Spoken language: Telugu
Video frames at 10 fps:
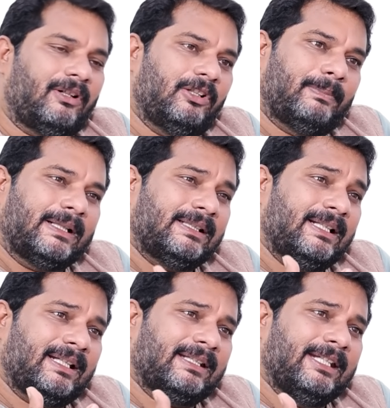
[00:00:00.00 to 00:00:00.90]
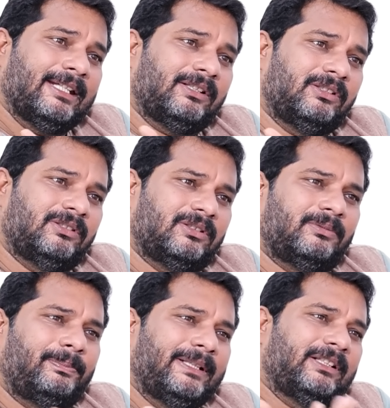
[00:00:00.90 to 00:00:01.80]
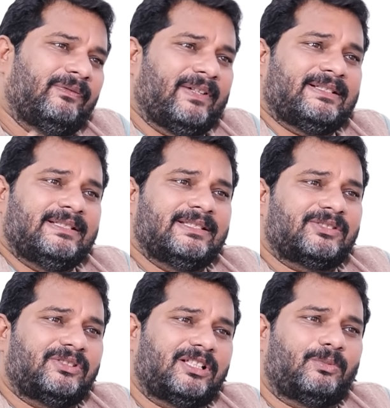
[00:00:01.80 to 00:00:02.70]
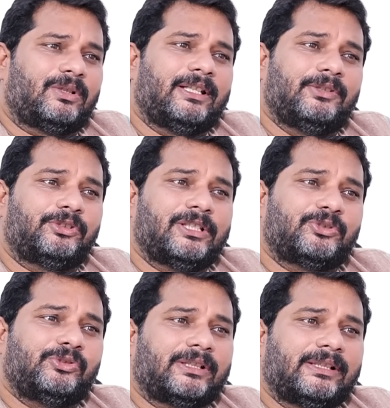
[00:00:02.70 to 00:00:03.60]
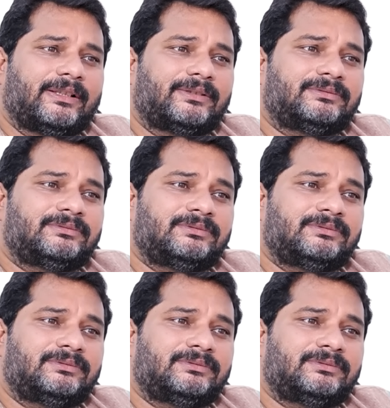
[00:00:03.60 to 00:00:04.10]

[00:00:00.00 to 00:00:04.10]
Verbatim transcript: వాళ్ళు బర్త్డే కేక్ పెట్టుకుని ఫంక్షన్ చేసుకున్నారు మొన్న ఎందుకు చేసుకుంటారు అంటారు